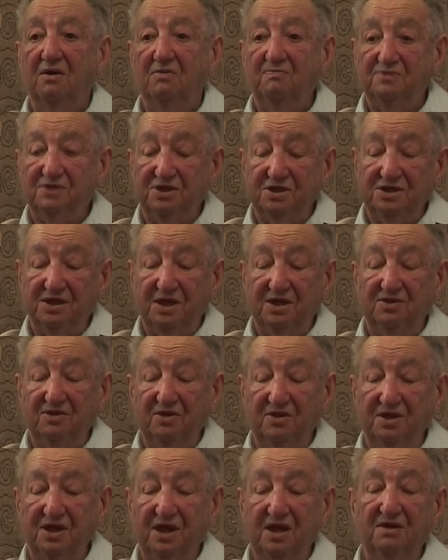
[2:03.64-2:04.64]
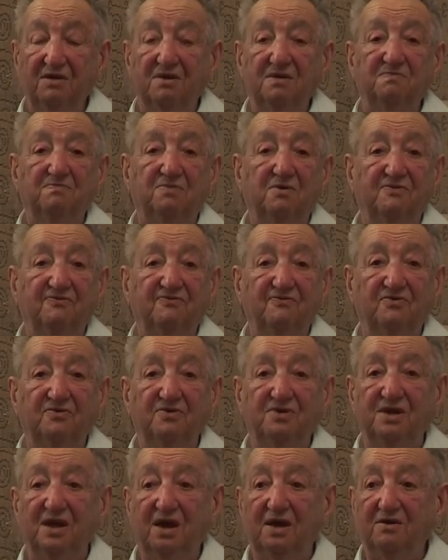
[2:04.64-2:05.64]
Przyszedł do niego, po
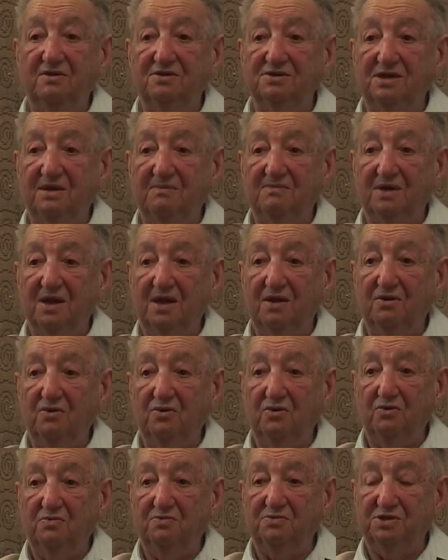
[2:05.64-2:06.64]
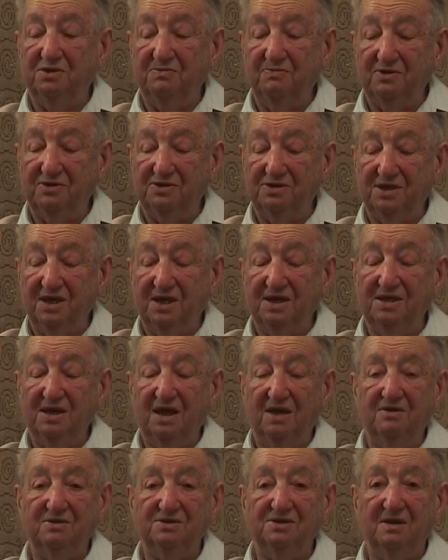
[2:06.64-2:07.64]
dwóch dniach go zabrało, czy po trzech
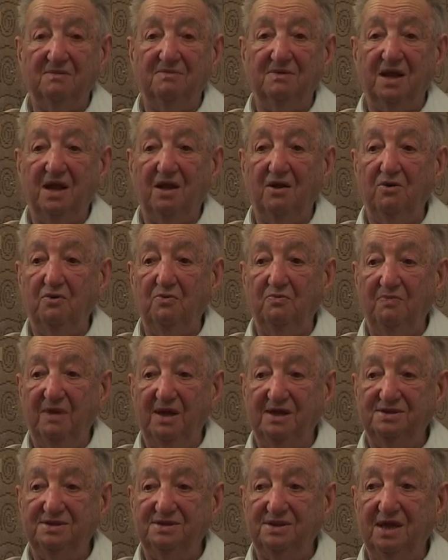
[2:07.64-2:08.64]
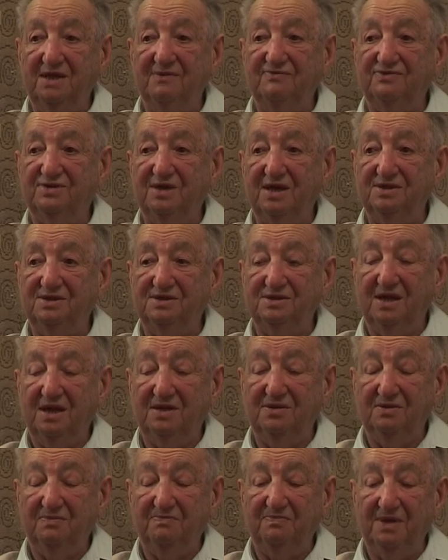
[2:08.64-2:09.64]
dniach go zabrała Becja i
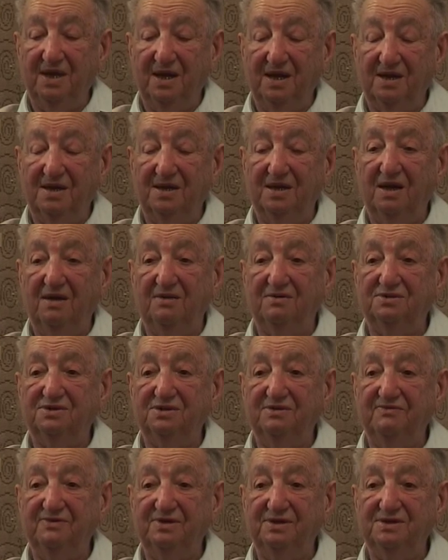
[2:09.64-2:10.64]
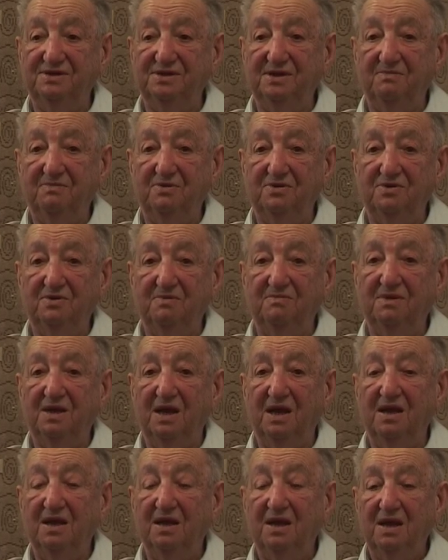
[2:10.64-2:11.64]
wsadziła do pierdla oczywiście, bo to
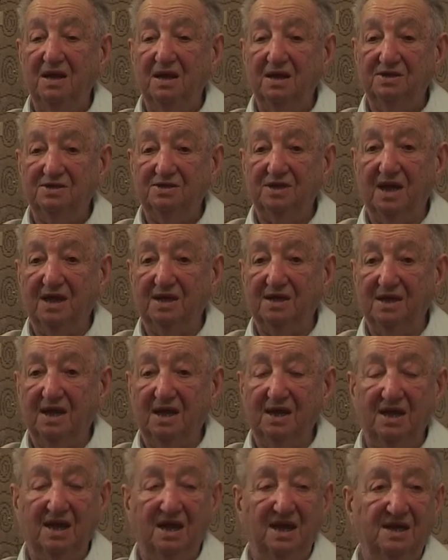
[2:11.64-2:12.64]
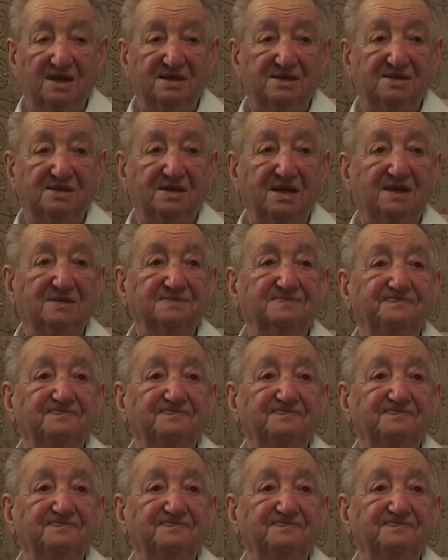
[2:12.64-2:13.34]
była czarna reakcja.